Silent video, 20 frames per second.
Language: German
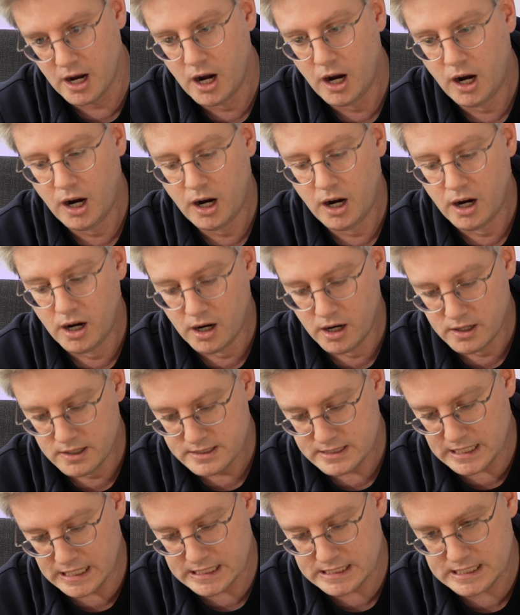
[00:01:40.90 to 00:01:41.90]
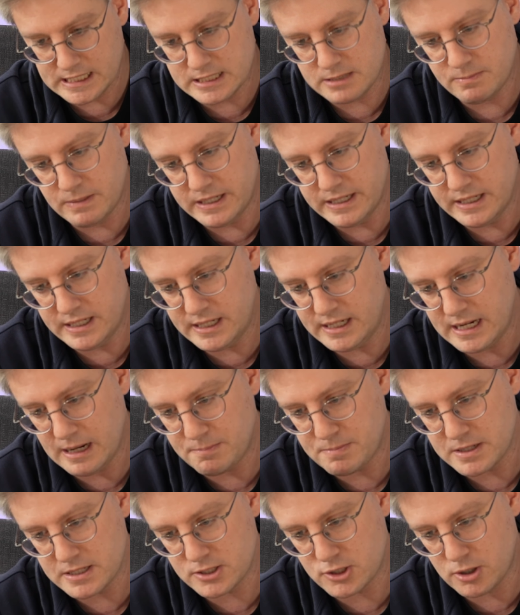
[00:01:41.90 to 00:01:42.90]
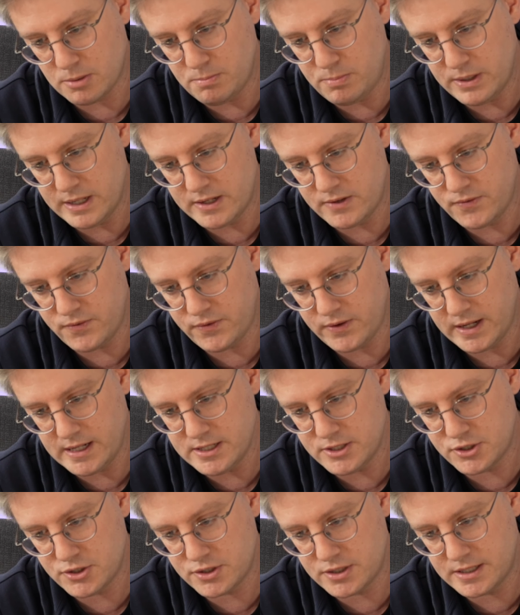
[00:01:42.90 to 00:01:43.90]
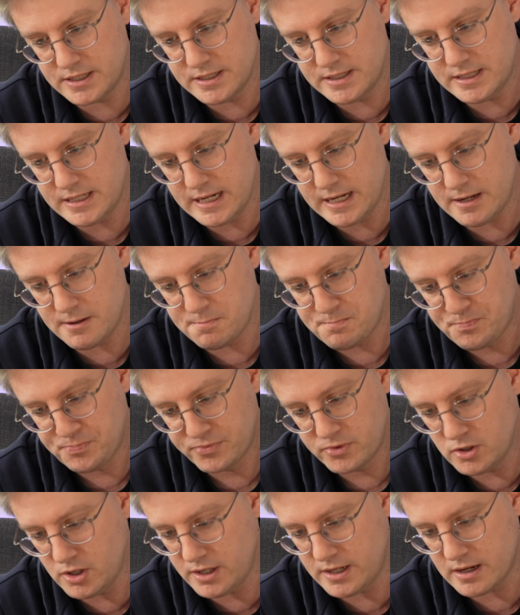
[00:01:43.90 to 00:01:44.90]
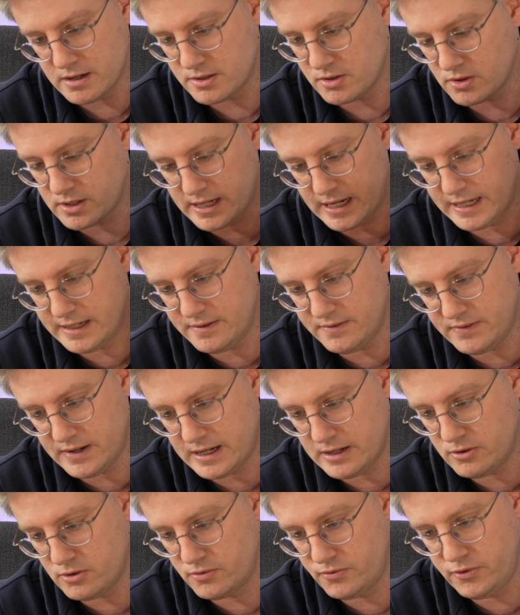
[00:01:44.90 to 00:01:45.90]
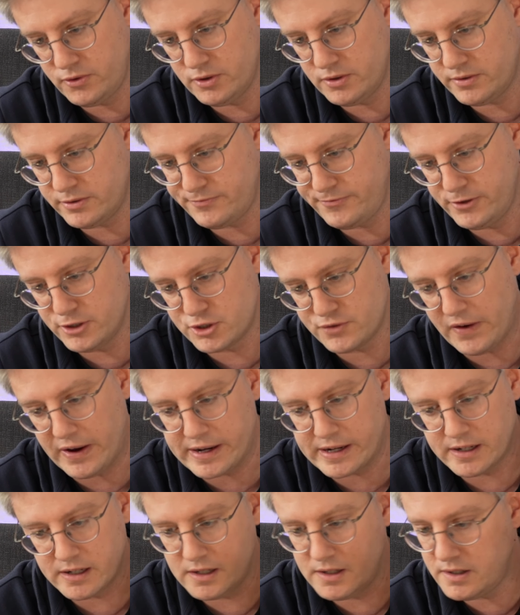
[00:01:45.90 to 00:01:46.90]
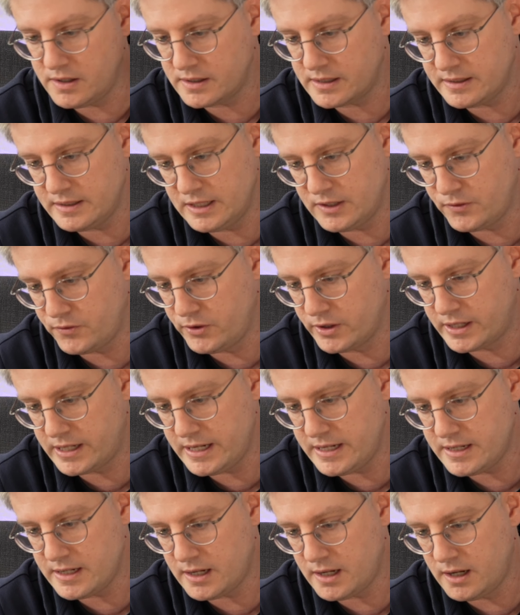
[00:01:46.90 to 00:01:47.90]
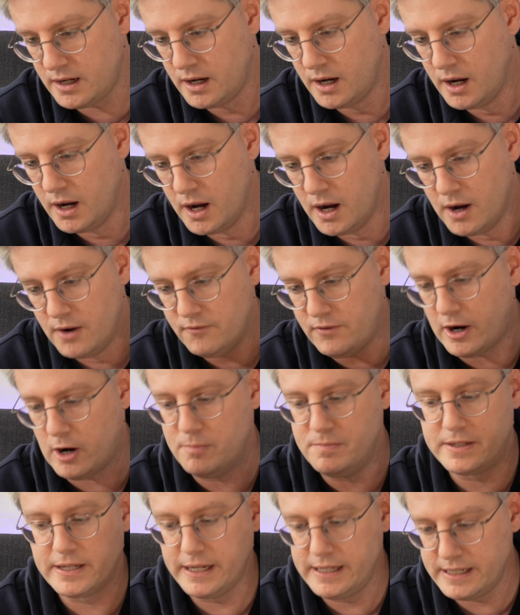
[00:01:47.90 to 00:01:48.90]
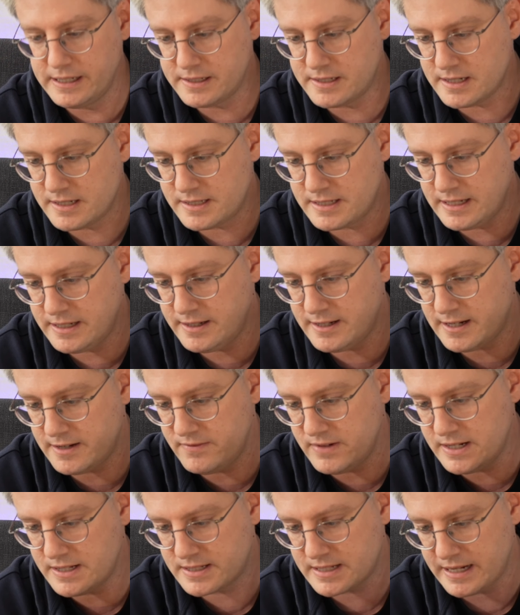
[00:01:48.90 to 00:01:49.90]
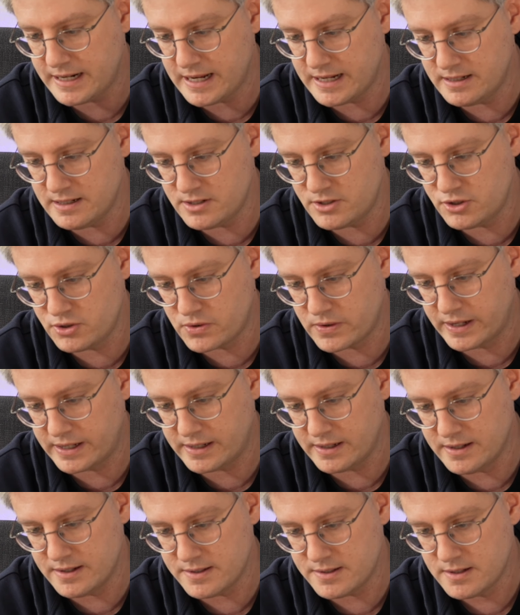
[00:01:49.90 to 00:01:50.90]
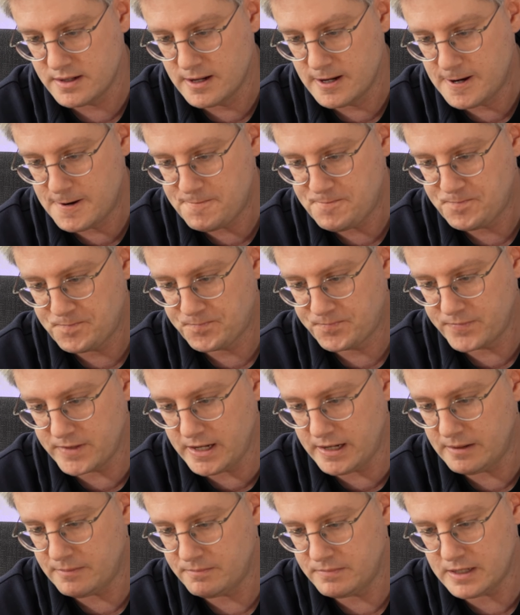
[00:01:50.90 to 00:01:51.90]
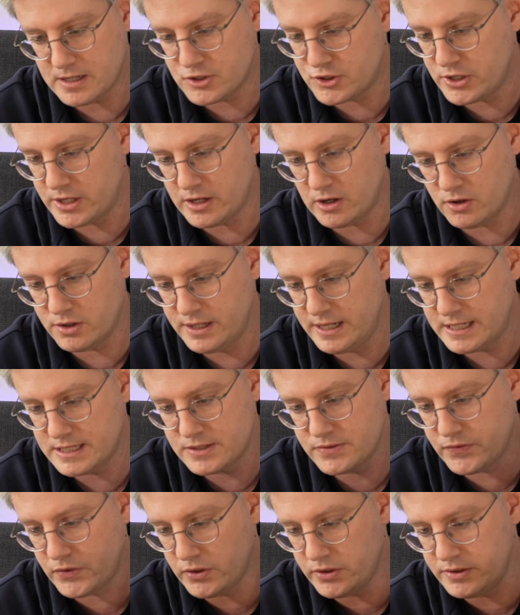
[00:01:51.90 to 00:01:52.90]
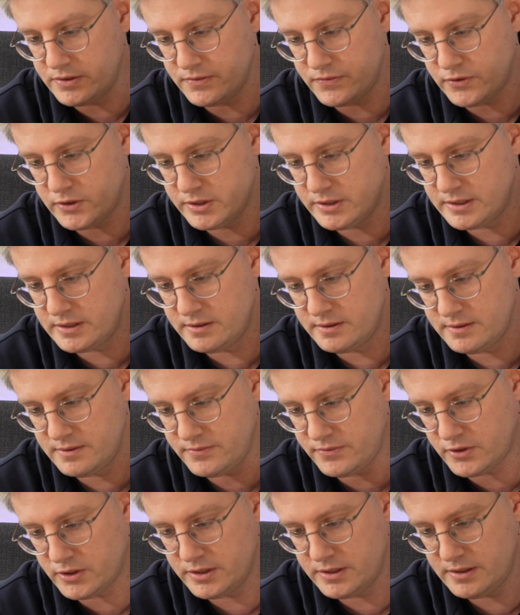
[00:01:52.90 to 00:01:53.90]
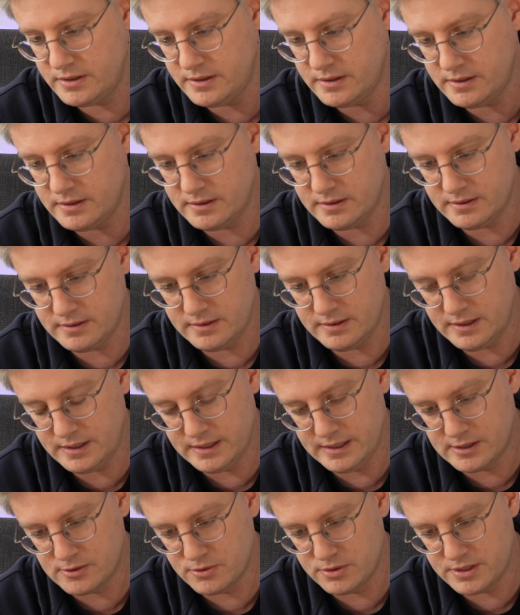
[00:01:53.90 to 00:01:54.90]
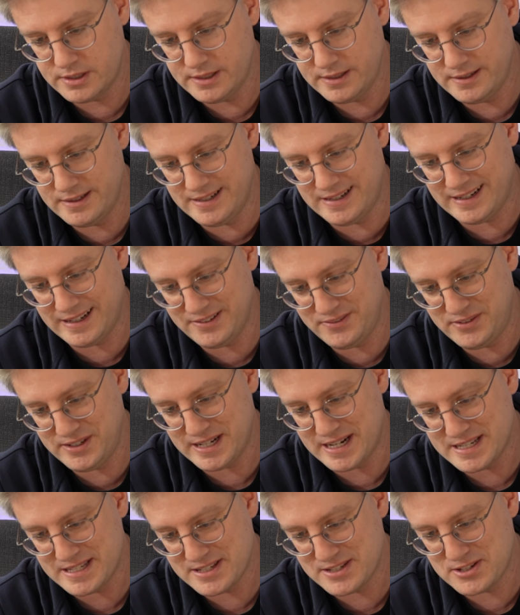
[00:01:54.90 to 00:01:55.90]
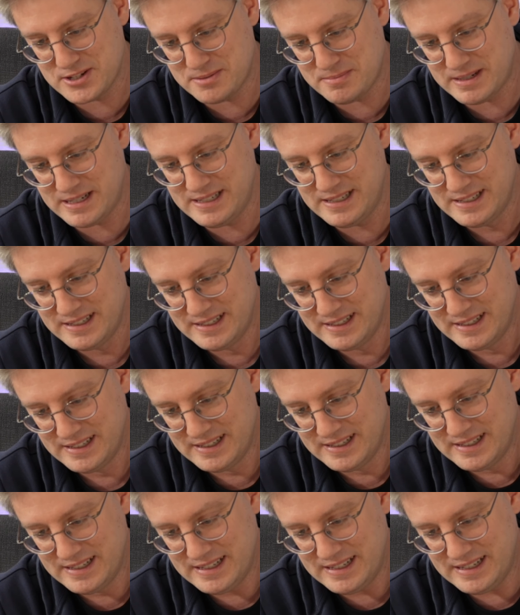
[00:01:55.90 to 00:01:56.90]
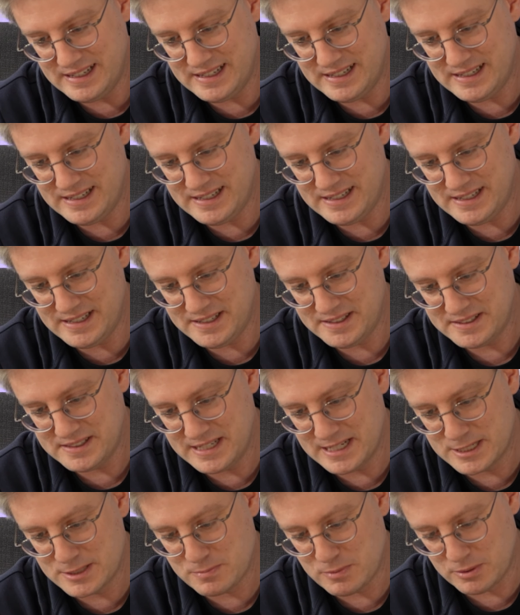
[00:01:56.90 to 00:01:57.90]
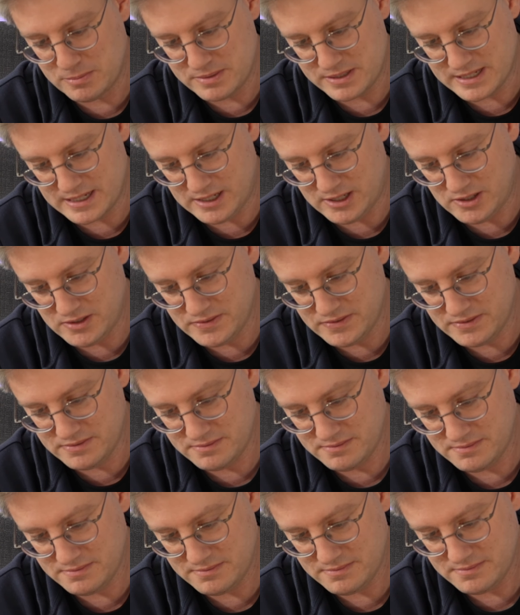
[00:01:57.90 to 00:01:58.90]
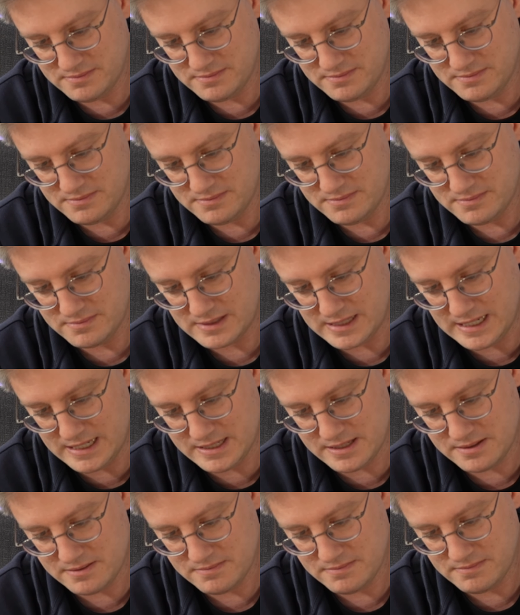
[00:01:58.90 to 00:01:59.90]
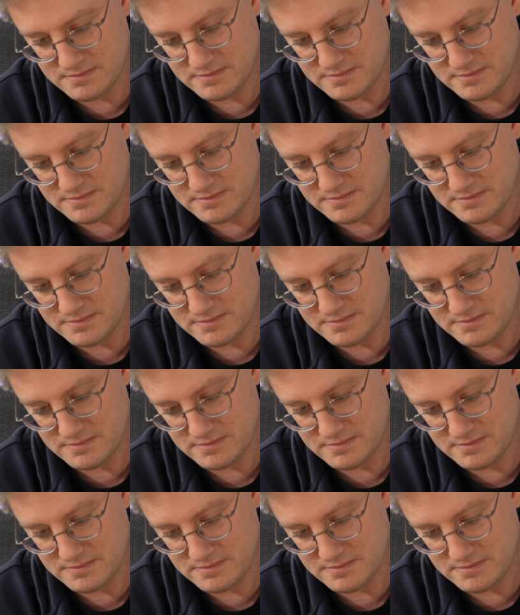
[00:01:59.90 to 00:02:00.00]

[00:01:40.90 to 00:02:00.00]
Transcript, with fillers: Oh, sagt jetzt mal nicht, ich habe das komplett falsch gesehen. Nee, da ist auch keine Warnung für, für Schwangere, nicht für Kinder. Warum trinke ich das denn dann, wenn es kein Energy Drink ist? Nee, da steht auch nichts von, von, von, nicht Nikotin, nein, wie heißt es nochmal? Äh, Dingsbums drauf. Krass,